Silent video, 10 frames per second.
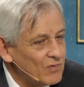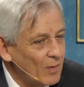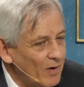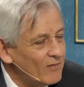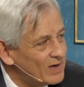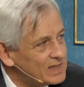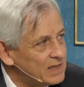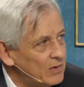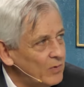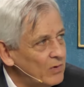se voit pas
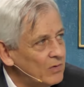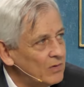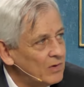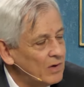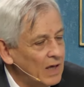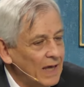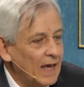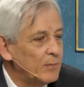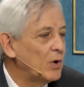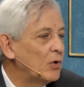facilement.
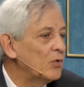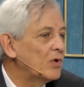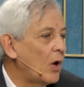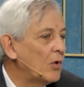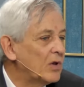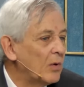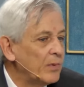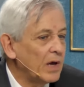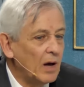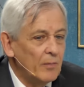Et puis un autre a un
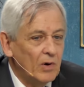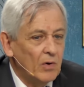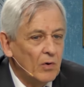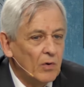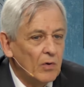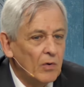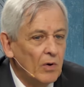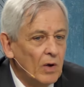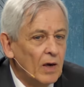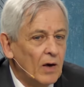tempérament, euh,